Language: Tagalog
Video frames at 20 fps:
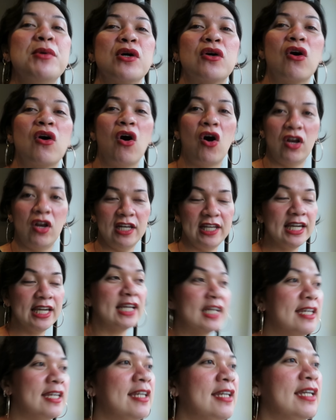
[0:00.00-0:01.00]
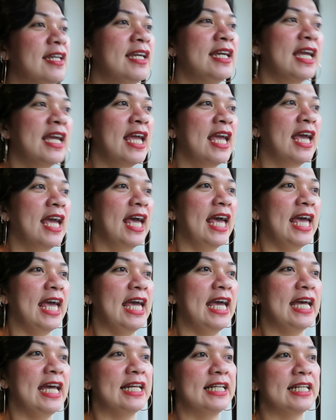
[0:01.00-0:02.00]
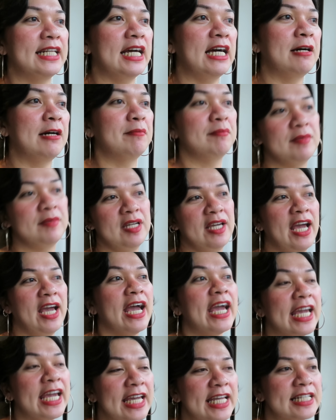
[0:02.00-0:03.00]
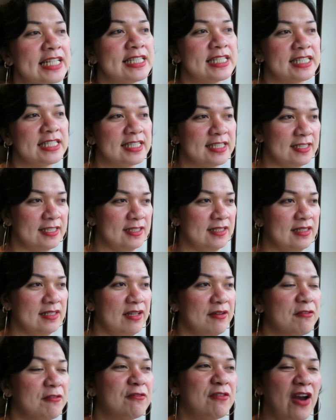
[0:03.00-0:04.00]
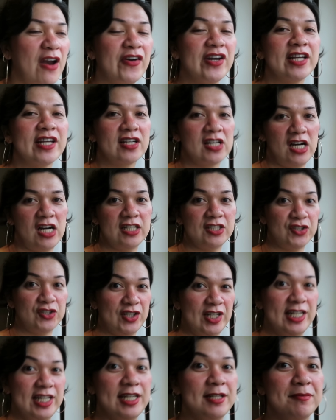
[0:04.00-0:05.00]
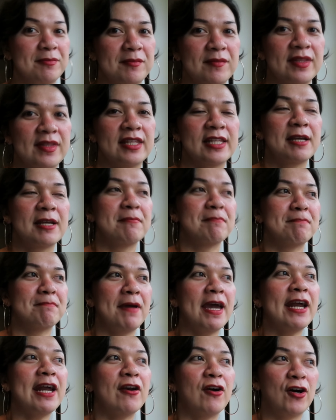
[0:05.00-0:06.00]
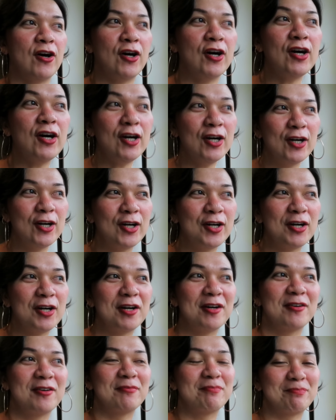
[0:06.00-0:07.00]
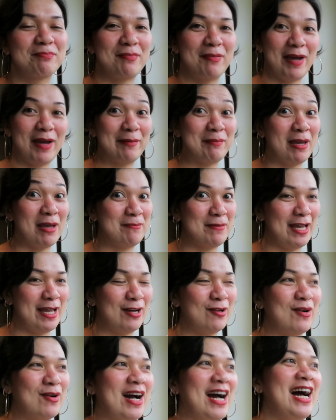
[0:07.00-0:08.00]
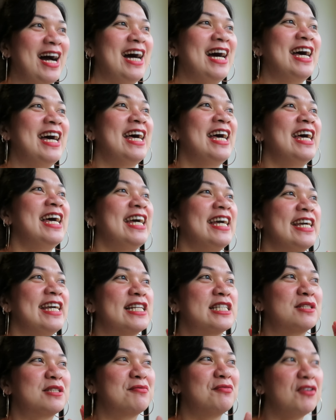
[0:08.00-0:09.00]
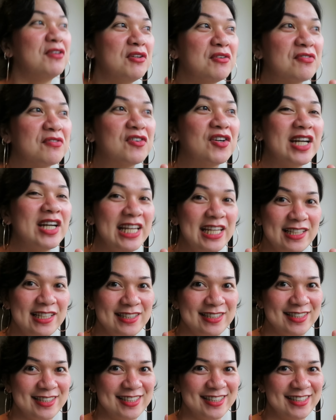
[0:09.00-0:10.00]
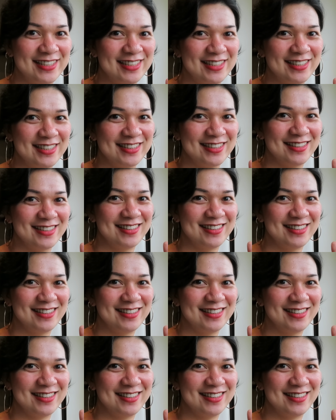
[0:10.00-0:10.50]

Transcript: bucolic. And um, ano it's very country. Pero, diba? may pero ha, it's full of greens.